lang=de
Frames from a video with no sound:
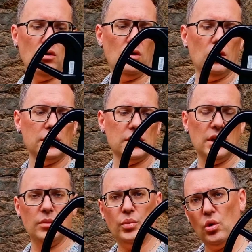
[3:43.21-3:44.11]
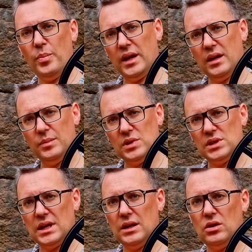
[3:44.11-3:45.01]
und äh, im Popec gibt
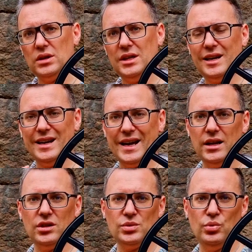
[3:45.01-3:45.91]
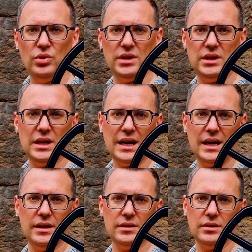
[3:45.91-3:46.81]
es dann noch die kleinere Spule, die da
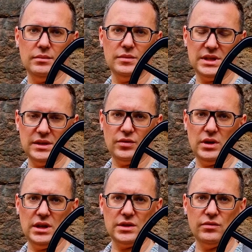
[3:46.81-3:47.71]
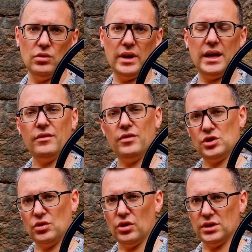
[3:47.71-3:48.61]
halt ähm, sinnvoll ist, wo eher
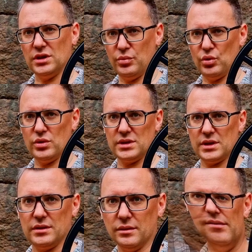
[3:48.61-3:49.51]
verschrottete Böden sind.